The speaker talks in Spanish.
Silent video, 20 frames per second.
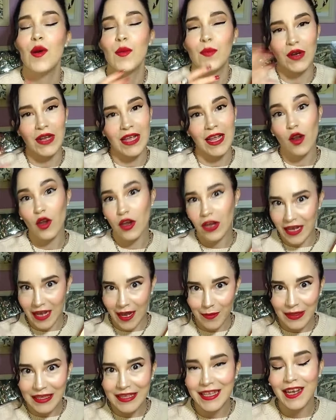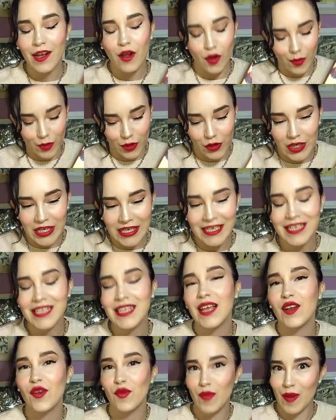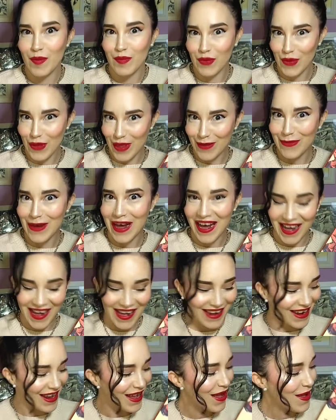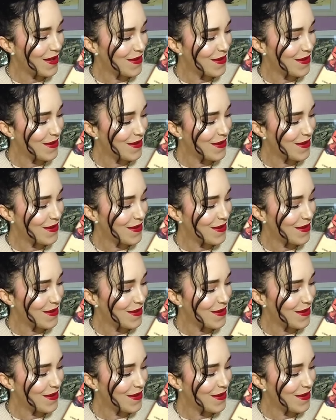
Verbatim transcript: porque lógicamente como no existe no me pude bajar,